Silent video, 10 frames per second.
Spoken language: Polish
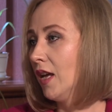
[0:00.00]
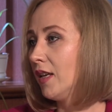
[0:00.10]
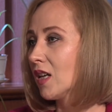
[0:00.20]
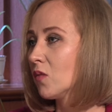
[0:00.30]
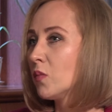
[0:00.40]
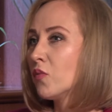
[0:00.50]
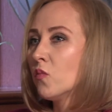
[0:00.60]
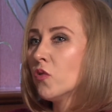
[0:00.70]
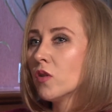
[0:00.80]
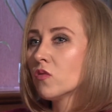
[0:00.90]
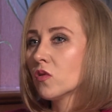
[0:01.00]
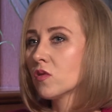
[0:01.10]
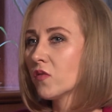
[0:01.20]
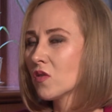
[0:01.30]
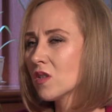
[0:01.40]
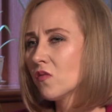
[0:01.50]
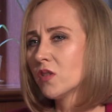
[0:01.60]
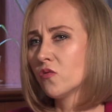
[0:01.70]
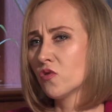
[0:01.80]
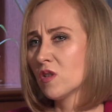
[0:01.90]
I jakby próbują to
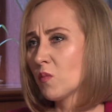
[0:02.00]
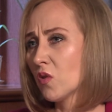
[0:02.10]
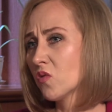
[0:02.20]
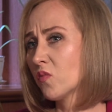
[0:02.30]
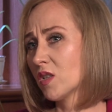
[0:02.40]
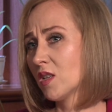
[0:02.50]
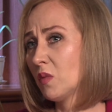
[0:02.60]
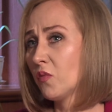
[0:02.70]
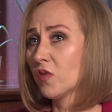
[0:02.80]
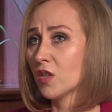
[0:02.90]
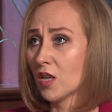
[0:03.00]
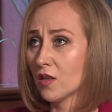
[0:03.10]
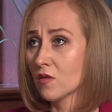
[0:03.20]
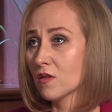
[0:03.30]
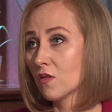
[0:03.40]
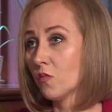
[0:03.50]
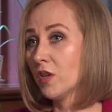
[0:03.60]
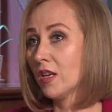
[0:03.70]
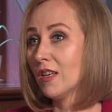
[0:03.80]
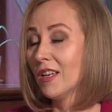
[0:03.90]
rozwiązywać w różny sposób, czasami powtarzając
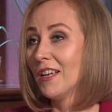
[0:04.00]
sobie,